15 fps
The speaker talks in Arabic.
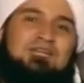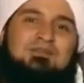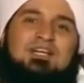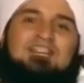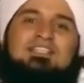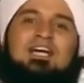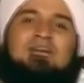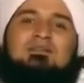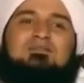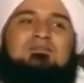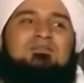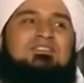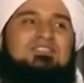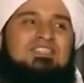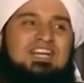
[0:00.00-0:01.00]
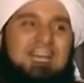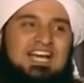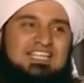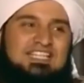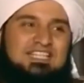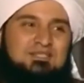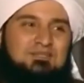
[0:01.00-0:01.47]
وبينه
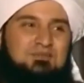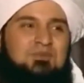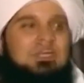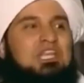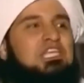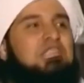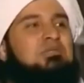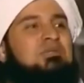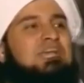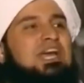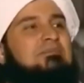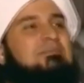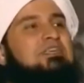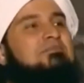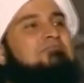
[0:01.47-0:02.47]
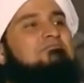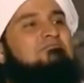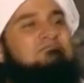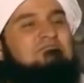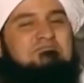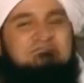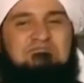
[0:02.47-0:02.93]
عداوة كأنه ولي
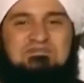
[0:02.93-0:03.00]
حميم